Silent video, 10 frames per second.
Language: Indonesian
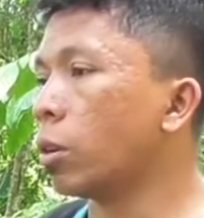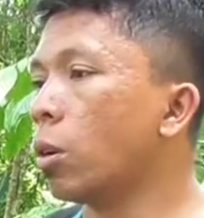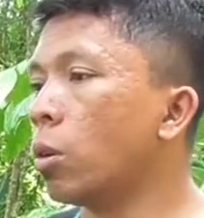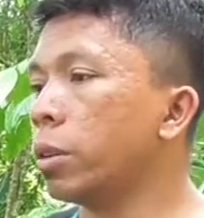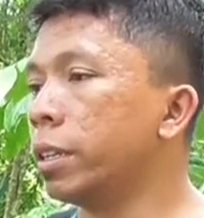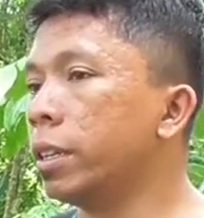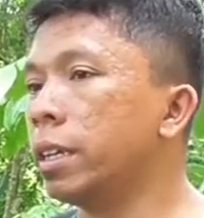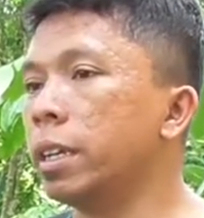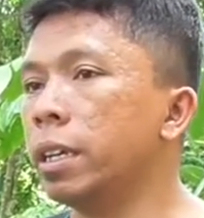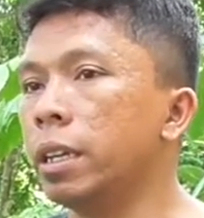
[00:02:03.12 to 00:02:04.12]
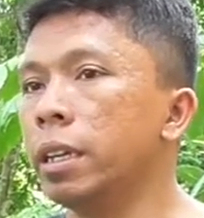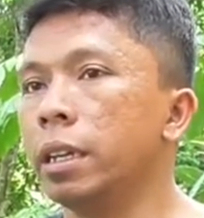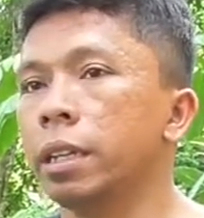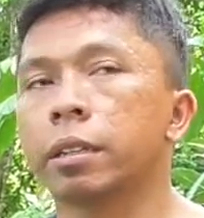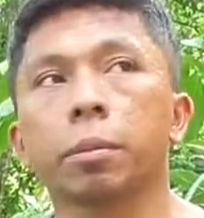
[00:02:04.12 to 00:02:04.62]
Oh ini
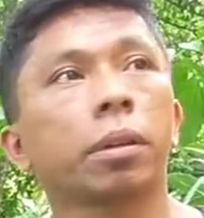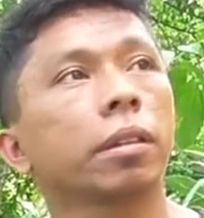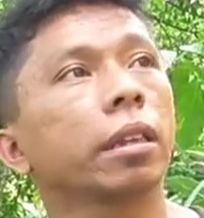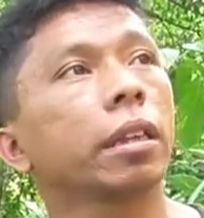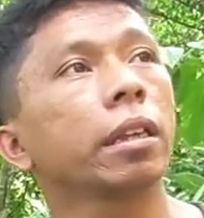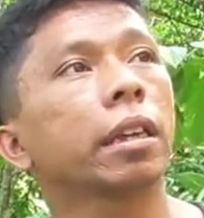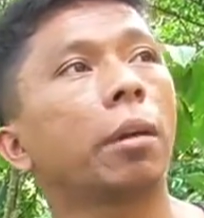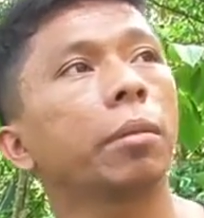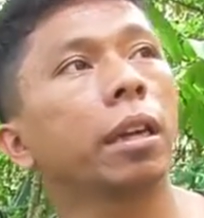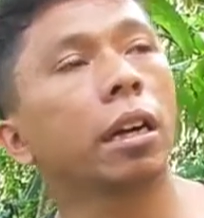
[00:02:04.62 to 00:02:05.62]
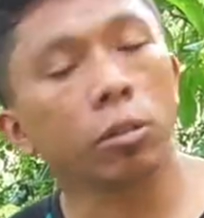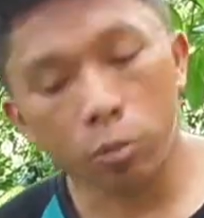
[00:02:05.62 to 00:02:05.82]
seperti kami yang